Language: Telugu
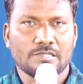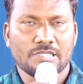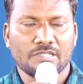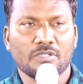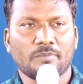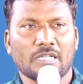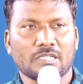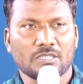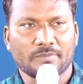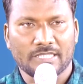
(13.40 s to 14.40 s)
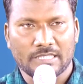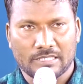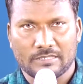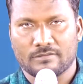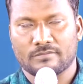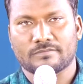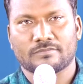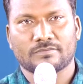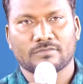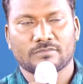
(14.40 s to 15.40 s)
జీవమార్గం అనే
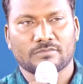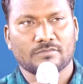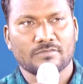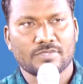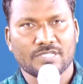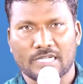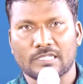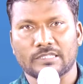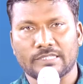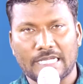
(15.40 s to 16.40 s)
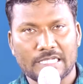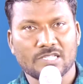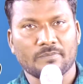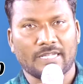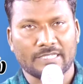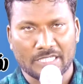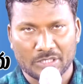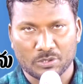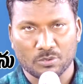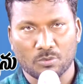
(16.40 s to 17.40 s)
ఛానల్
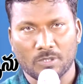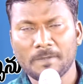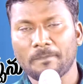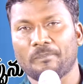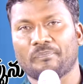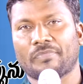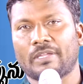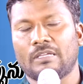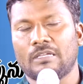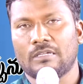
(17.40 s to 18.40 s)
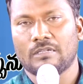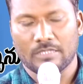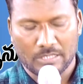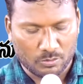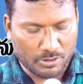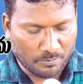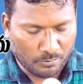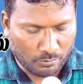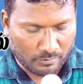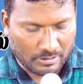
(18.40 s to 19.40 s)
యాజమాన్యానికి కూడా నా
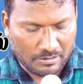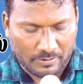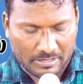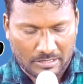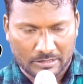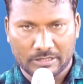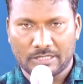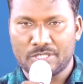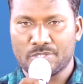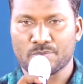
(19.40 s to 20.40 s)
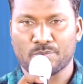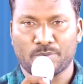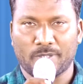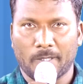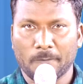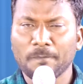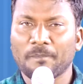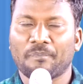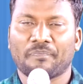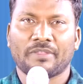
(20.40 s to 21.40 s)
హృదయపూర్వక వందనాలు తెలియజేసుకుంటున్నాను
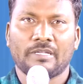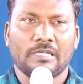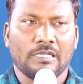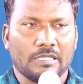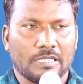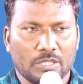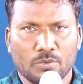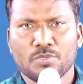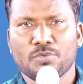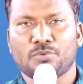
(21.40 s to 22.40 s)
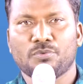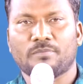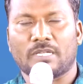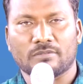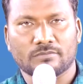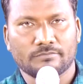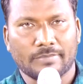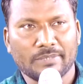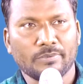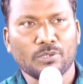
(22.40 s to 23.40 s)
ఈరోజు మనం
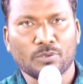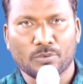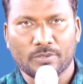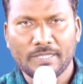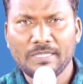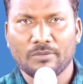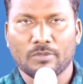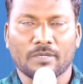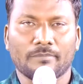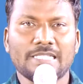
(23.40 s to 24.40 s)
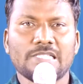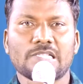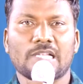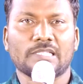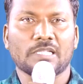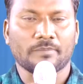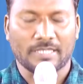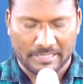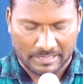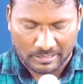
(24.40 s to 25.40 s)
బైబిల్లో నుండి ఒక మంచి
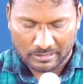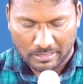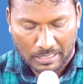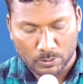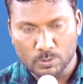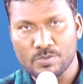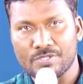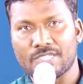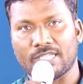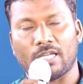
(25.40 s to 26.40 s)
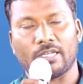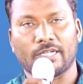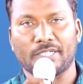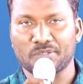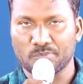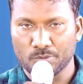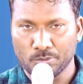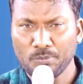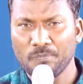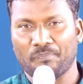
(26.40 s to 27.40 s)
సందర్భాన్ని ఆలోచించేదానికంటే ముందు